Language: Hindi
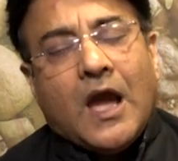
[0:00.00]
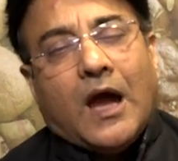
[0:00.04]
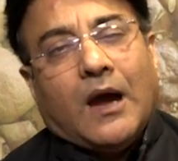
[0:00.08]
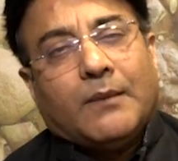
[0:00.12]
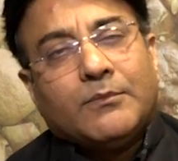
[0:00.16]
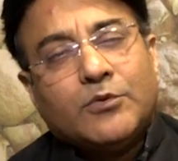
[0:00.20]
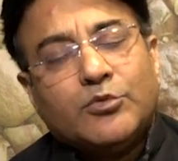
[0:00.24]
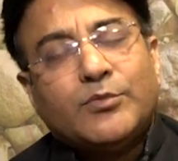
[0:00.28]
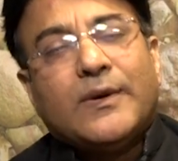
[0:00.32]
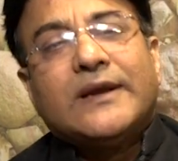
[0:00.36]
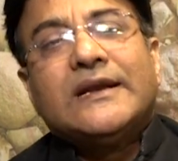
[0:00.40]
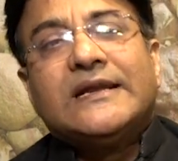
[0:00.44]

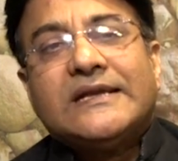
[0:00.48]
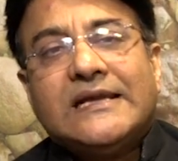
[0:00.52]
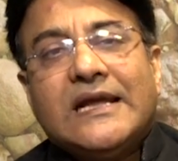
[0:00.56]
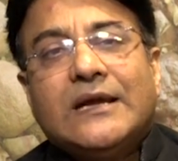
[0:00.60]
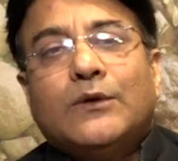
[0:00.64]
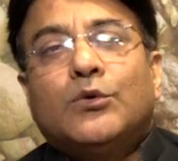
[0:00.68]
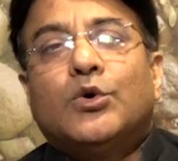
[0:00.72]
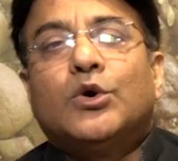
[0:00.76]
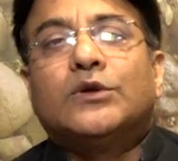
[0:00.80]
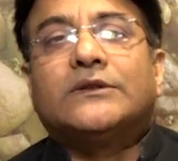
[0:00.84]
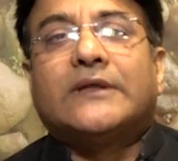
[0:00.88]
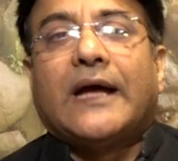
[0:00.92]
अमूमन
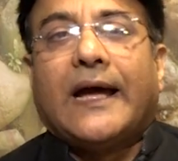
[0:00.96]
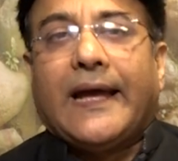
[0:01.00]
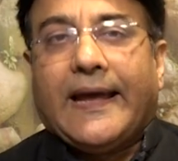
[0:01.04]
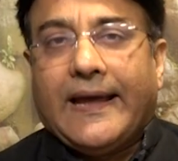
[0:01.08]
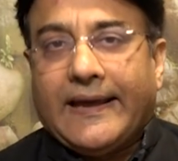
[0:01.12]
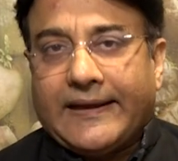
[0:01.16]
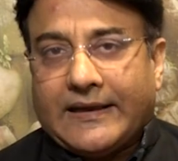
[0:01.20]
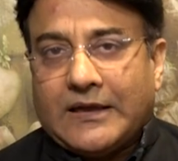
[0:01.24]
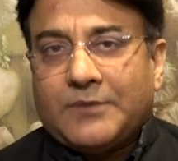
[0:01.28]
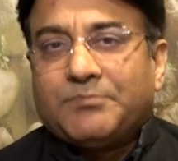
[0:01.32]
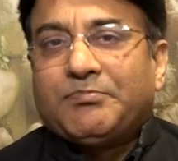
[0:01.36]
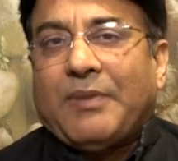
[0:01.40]
ये होता
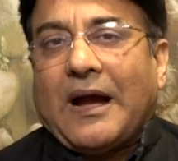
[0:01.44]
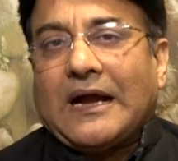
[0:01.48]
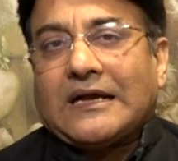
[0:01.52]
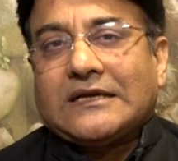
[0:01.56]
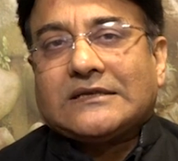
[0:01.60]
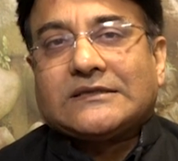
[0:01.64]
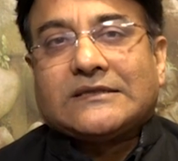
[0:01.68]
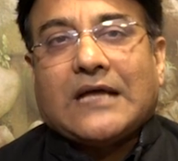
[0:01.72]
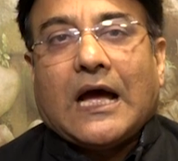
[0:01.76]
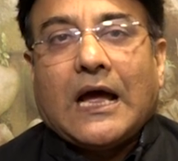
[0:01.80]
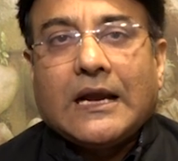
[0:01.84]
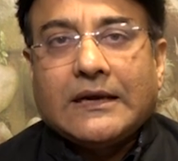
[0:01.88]
है कि
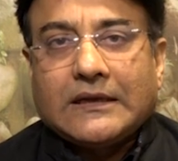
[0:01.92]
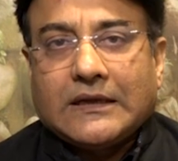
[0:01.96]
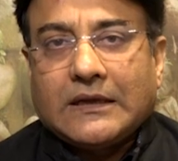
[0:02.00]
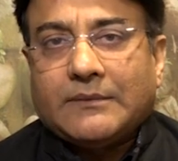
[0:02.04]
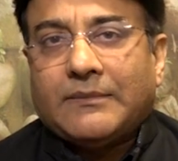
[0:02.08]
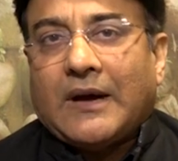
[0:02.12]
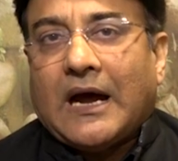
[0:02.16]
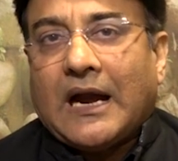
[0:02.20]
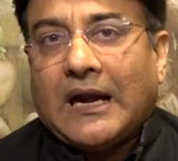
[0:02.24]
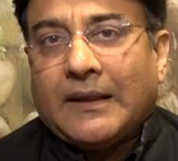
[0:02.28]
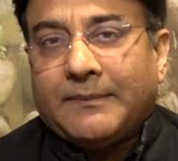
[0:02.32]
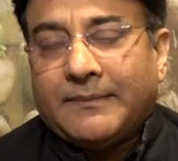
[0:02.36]
पाकिस्तान के
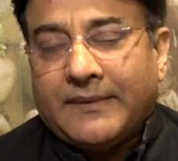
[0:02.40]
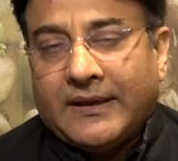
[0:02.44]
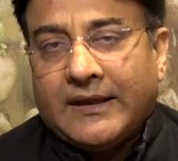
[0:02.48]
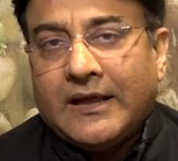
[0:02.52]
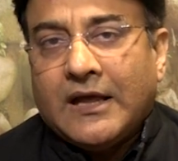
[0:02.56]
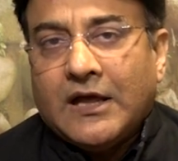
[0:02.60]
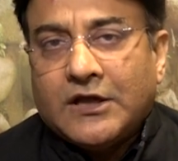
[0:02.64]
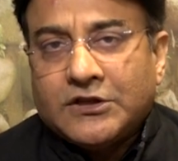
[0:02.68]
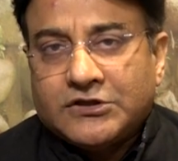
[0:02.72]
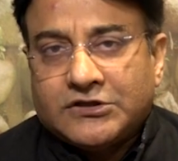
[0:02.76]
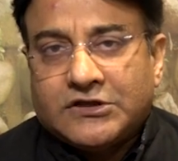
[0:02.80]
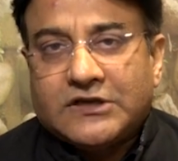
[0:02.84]
बारे में